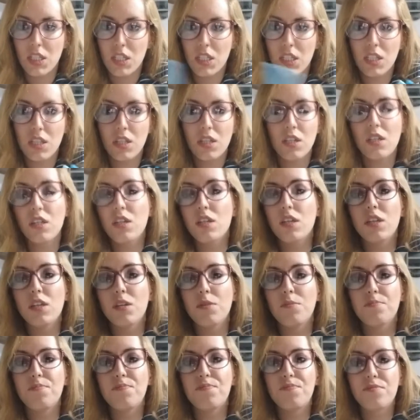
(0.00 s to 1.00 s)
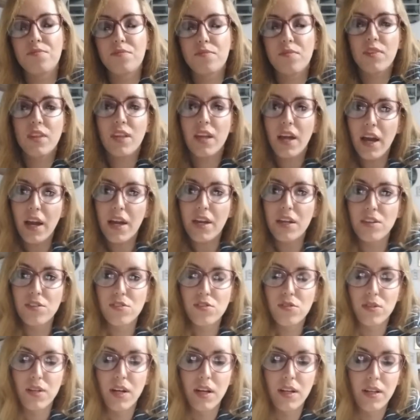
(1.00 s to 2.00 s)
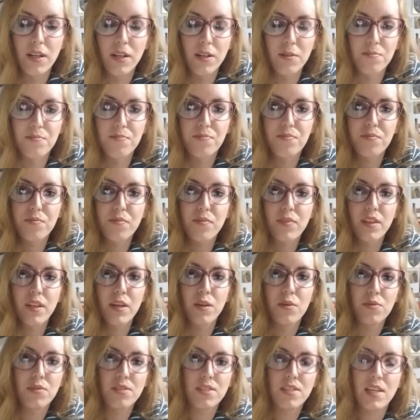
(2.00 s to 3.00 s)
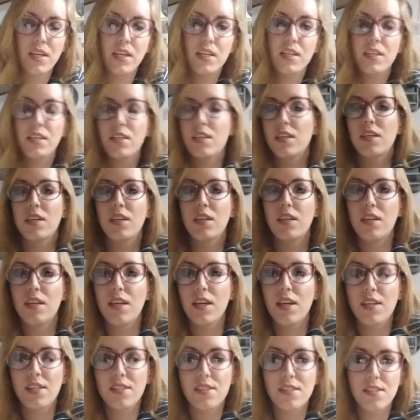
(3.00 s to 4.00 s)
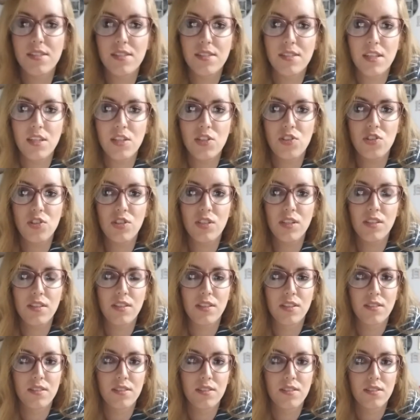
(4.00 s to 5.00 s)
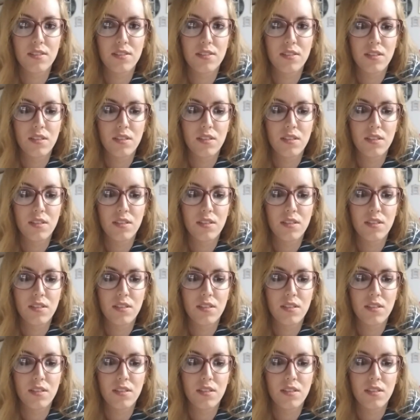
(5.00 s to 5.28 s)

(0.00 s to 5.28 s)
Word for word: E é isso, galera. Eu sei que existem tintas